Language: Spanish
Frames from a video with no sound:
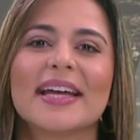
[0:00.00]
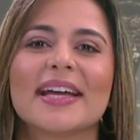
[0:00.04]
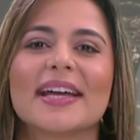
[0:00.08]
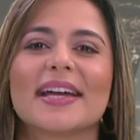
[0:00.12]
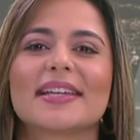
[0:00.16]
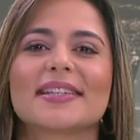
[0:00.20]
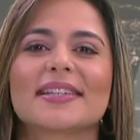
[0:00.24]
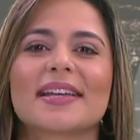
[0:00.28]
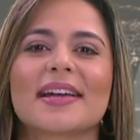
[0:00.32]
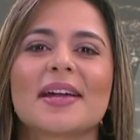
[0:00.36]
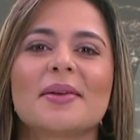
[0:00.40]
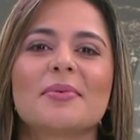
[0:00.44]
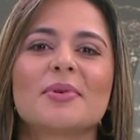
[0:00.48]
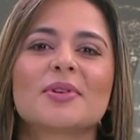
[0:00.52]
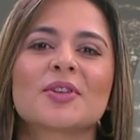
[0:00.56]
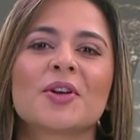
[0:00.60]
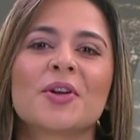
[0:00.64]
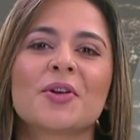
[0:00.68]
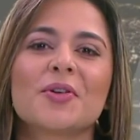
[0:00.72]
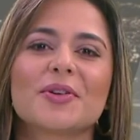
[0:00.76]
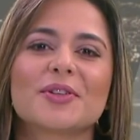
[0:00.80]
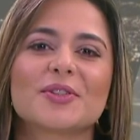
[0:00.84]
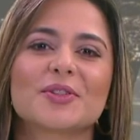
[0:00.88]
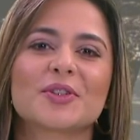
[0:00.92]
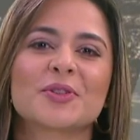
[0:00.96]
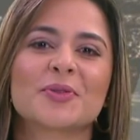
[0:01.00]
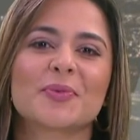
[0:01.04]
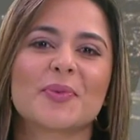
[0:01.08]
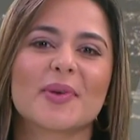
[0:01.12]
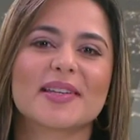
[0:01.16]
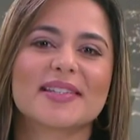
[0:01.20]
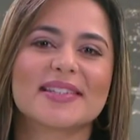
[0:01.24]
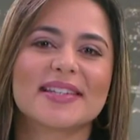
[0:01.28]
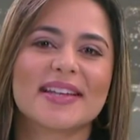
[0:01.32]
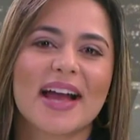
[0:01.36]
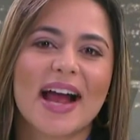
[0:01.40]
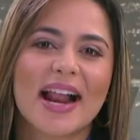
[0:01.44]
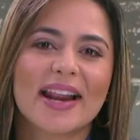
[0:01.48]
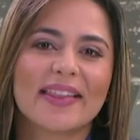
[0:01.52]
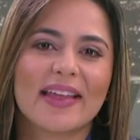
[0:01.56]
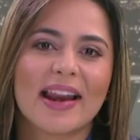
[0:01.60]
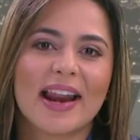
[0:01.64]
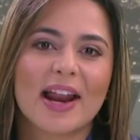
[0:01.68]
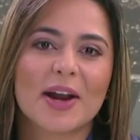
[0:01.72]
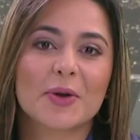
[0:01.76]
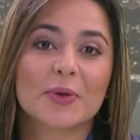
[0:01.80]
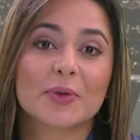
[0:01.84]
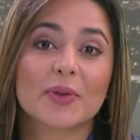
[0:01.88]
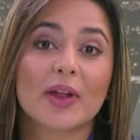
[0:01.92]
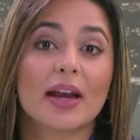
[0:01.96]
Y seguimos con nuestro especial de
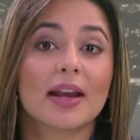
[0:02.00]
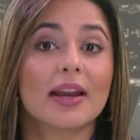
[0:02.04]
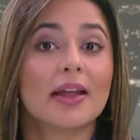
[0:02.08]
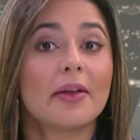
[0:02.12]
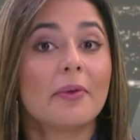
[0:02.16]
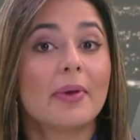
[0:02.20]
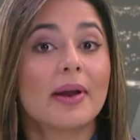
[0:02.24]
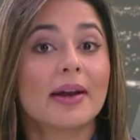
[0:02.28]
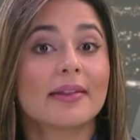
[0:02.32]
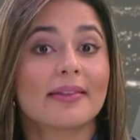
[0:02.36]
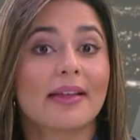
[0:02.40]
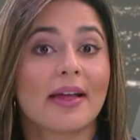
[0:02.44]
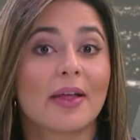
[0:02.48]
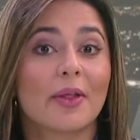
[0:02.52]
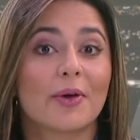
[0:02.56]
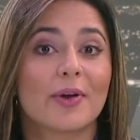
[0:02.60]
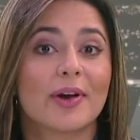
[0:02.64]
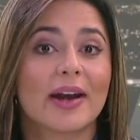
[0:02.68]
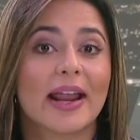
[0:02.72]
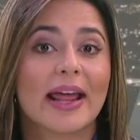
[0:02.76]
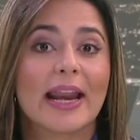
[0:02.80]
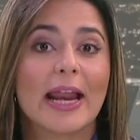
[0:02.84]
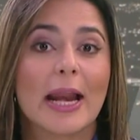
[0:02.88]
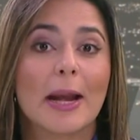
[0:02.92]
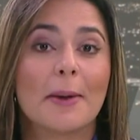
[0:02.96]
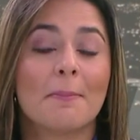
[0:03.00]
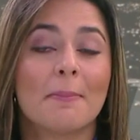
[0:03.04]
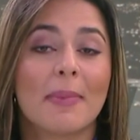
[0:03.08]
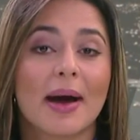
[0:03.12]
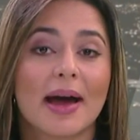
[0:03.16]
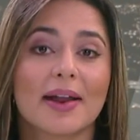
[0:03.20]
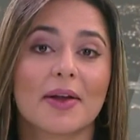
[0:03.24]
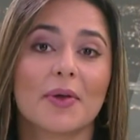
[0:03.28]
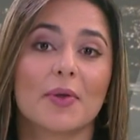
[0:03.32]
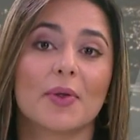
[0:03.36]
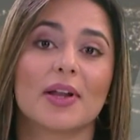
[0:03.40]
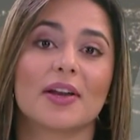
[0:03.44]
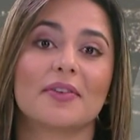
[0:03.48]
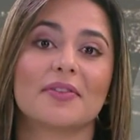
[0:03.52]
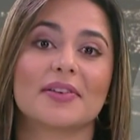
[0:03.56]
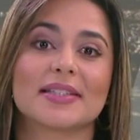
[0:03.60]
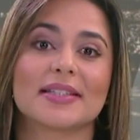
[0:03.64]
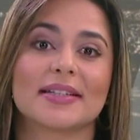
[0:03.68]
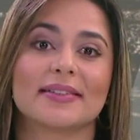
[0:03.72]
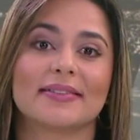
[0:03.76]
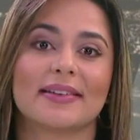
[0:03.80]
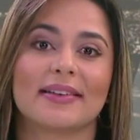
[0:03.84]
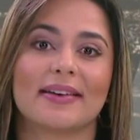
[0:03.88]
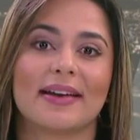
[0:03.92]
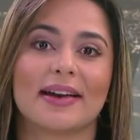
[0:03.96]
la Ruta Libertadora en el marco del
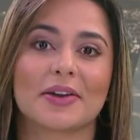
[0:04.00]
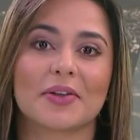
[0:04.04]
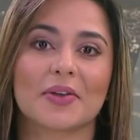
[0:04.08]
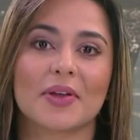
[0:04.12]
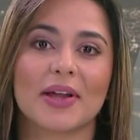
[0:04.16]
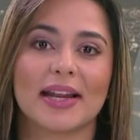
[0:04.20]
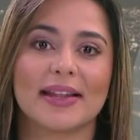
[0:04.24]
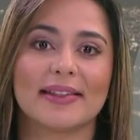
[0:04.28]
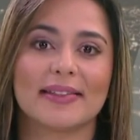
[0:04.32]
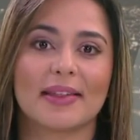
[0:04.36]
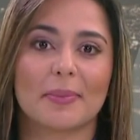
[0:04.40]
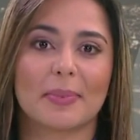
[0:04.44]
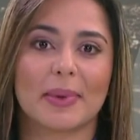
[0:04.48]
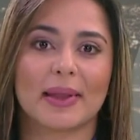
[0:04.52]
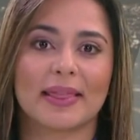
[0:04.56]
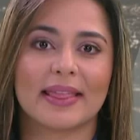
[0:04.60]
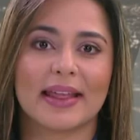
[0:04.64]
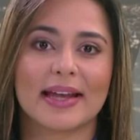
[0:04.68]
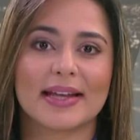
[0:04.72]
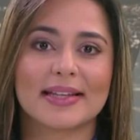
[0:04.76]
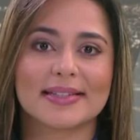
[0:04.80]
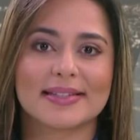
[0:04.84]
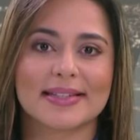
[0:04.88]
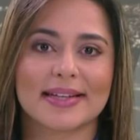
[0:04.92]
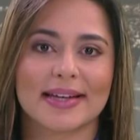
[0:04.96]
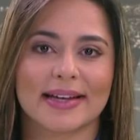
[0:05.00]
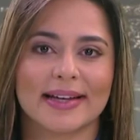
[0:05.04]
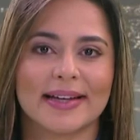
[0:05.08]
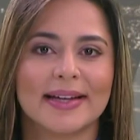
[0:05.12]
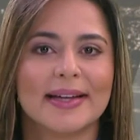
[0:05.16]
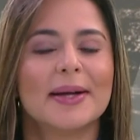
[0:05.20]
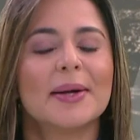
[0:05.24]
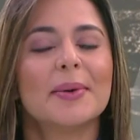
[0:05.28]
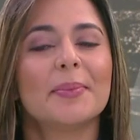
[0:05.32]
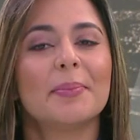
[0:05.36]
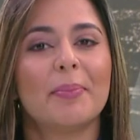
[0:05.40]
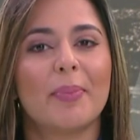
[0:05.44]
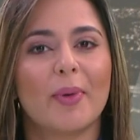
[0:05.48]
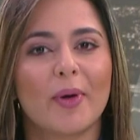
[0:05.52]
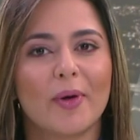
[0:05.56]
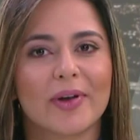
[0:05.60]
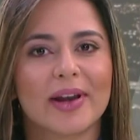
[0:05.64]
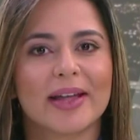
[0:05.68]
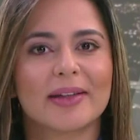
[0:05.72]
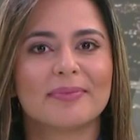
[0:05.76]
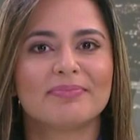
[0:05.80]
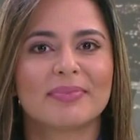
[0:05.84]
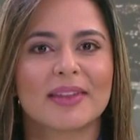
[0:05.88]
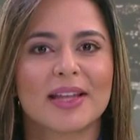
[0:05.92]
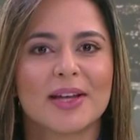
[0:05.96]
Bicentenario de la Independencia.
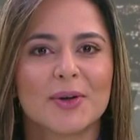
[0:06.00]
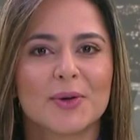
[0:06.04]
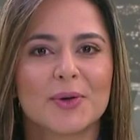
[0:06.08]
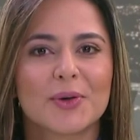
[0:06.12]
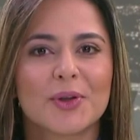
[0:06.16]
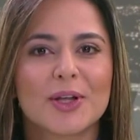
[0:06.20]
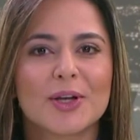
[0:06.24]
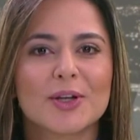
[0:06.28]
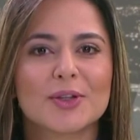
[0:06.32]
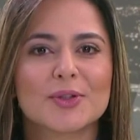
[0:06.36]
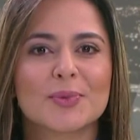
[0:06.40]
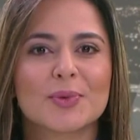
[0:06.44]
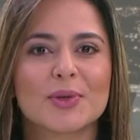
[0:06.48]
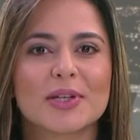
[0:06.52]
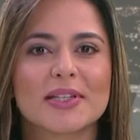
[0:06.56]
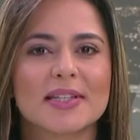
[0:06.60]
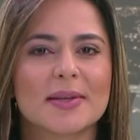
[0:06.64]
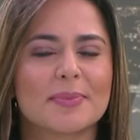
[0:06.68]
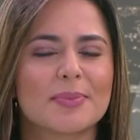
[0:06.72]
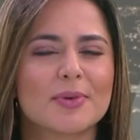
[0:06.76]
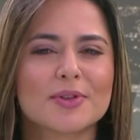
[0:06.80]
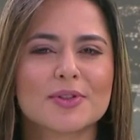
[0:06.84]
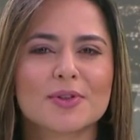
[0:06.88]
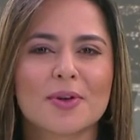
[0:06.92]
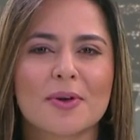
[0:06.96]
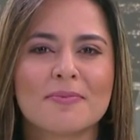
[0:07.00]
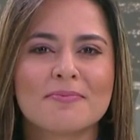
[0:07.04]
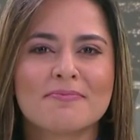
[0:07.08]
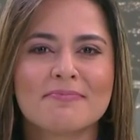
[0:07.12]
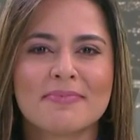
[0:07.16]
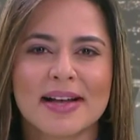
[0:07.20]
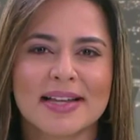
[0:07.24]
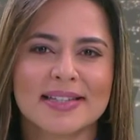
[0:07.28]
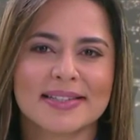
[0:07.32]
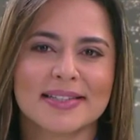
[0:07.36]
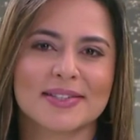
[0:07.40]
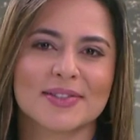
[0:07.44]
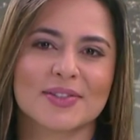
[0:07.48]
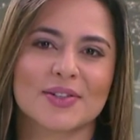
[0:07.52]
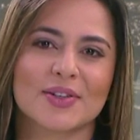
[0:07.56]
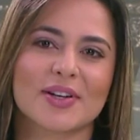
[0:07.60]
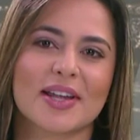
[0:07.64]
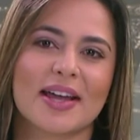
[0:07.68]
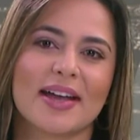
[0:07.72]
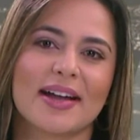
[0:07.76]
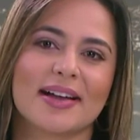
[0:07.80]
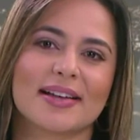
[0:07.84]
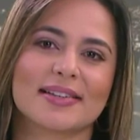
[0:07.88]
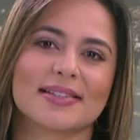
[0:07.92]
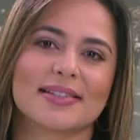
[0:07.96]
Pore, uno de los municipios con más
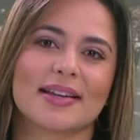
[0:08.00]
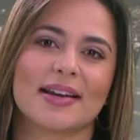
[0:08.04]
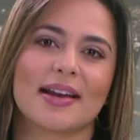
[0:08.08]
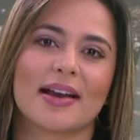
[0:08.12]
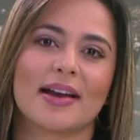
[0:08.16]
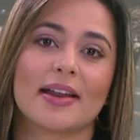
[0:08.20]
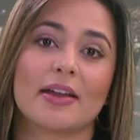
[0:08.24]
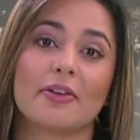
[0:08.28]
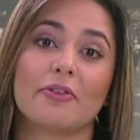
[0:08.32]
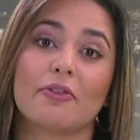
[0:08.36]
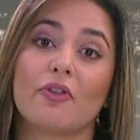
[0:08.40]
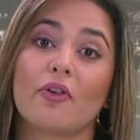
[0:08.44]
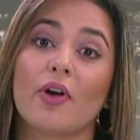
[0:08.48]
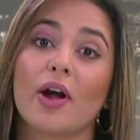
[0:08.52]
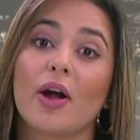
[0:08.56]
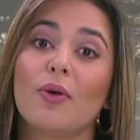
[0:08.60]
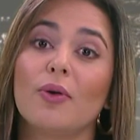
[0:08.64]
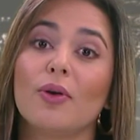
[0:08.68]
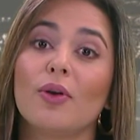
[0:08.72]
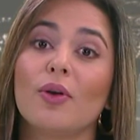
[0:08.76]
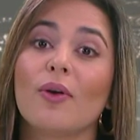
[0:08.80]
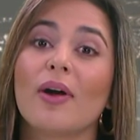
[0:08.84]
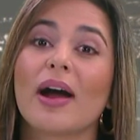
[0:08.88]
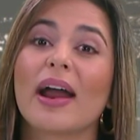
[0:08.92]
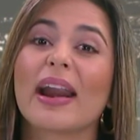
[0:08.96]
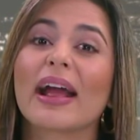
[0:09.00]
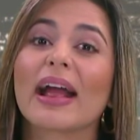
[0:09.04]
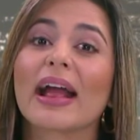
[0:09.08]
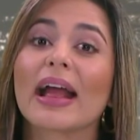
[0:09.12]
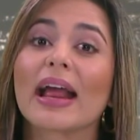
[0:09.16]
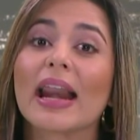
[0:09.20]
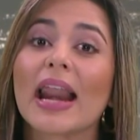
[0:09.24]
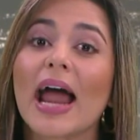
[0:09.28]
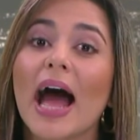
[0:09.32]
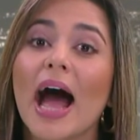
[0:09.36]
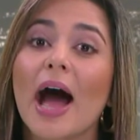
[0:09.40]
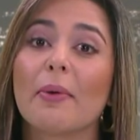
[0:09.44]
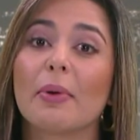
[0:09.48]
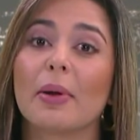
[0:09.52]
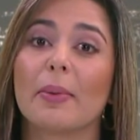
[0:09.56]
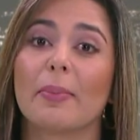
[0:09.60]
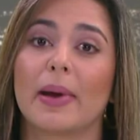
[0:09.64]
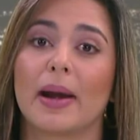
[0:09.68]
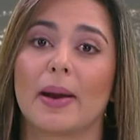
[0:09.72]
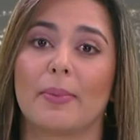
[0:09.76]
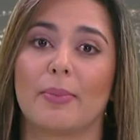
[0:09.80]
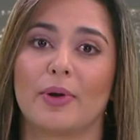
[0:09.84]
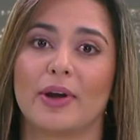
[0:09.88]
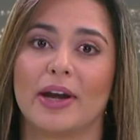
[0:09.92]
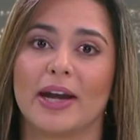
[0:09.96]
historia de Casanare, fue un lugar clave
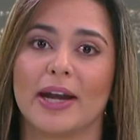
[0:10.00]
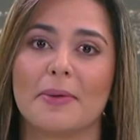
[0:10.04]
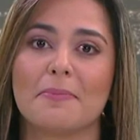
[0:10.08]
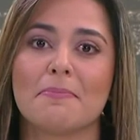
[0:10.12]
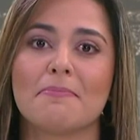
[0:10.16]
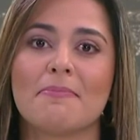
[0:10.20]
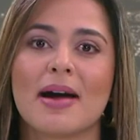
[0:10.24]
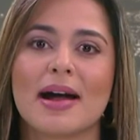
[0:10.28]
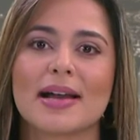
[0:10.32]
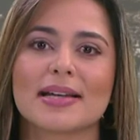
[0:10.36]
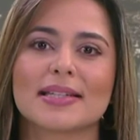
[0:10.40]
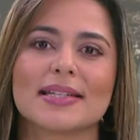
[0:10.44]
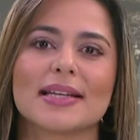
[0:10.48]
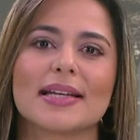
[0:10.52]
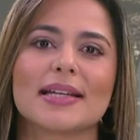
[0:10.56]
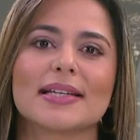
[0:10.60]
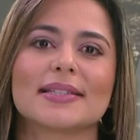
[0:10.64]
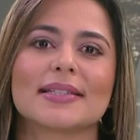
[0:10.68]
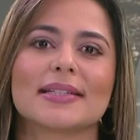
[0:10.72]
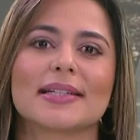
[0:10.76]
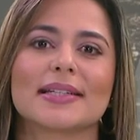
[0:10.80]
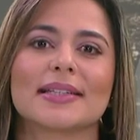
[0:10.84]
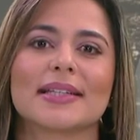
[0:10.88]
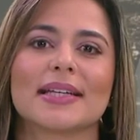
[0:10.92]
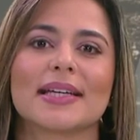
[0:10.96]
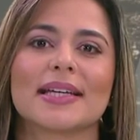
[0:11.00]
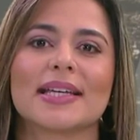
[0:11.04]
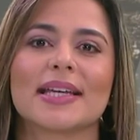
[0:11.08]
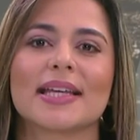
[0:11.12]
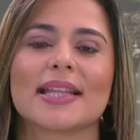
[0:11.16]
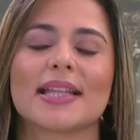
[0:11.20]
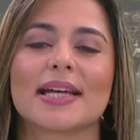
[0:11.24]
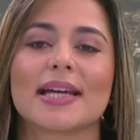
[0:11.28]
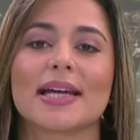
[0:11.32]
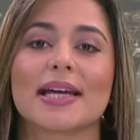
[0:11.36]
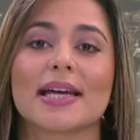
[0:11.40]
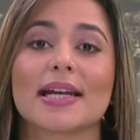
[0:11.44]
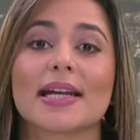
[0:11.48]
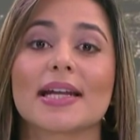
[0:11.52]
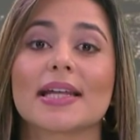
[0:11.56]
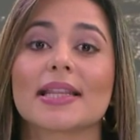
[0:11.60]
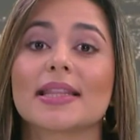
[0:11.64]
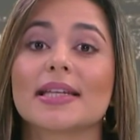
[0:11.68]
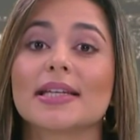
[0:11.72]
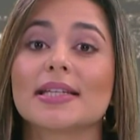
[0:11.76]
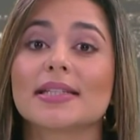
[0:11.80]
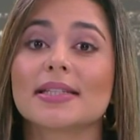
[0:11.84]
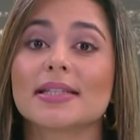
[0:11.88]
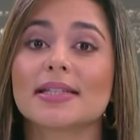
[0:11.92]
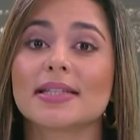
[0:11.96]
para poner en marcha la estrategia de guerra
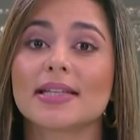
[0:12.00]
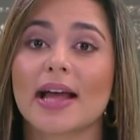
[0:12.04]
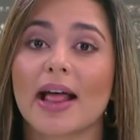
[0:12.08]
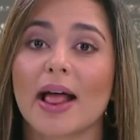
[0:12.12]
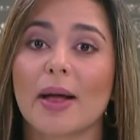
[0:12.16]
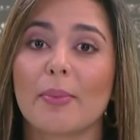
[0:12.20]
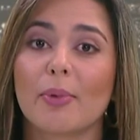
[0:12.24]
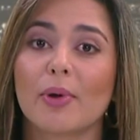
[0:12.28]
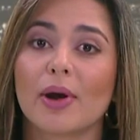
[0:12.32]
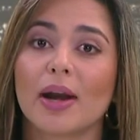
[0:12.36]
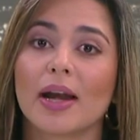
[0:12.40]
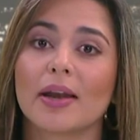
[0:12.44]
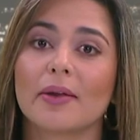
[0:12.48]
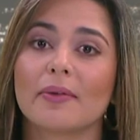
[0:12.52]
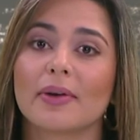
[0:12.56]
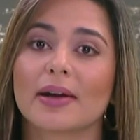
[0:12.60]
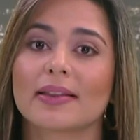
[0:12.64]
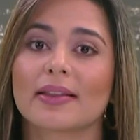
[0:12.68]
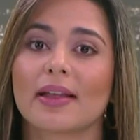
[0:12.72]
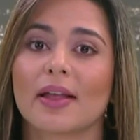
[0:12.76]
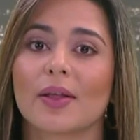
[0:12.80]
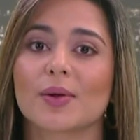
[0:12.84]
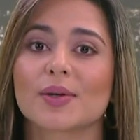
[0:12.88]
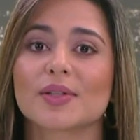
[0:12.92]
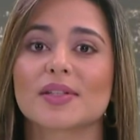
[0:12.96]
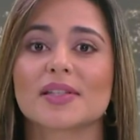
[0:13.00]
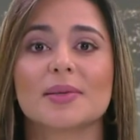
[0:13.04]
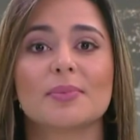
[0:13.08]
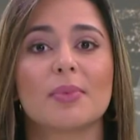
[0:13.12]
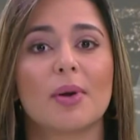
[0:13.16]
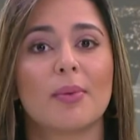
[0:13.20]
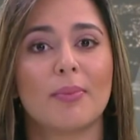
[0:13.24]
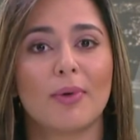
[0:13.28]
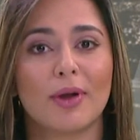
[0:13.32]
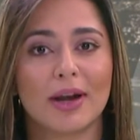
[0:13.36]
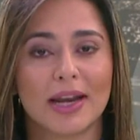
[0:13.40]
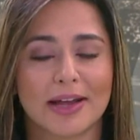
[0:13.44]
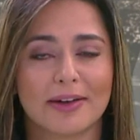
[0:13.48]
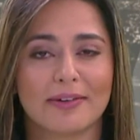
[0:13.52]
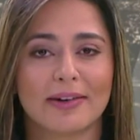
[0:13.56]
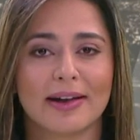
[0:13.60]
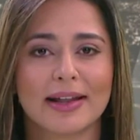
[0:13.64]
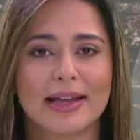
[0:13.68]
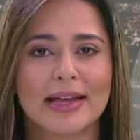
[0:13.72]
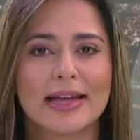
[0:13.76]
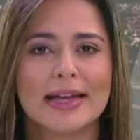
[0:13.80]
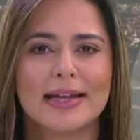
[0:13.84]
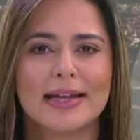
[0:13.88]
diseñada por el libertador Simón Bolívar